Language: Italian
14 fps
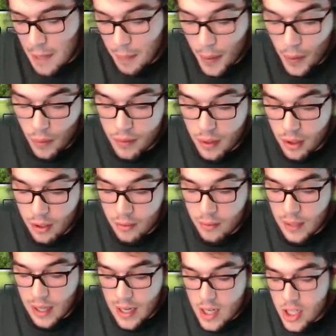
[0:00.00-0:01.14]
Poi con
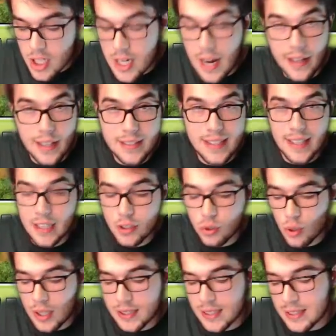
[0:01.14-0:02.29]
la regina, anche se è da
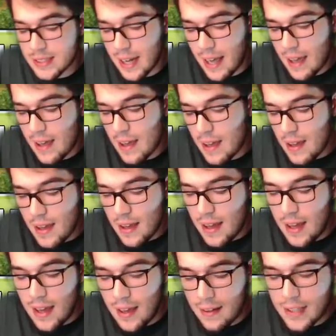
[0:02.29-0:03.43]
sola, senza re,
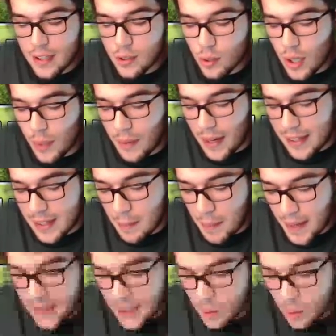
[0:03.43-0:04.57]
eh, da sola, guardate,
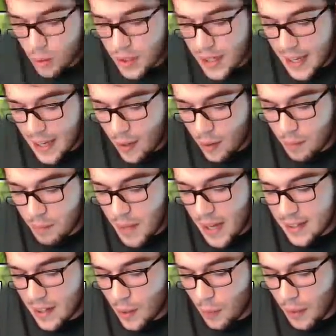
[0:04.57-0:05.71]
prende tutto il nero, bella
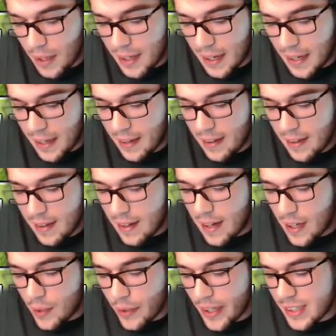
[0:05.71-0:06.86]
tranquilla lì.
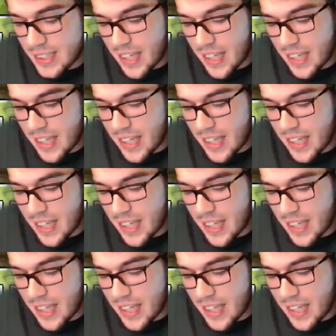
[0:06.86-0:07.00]
L'arco X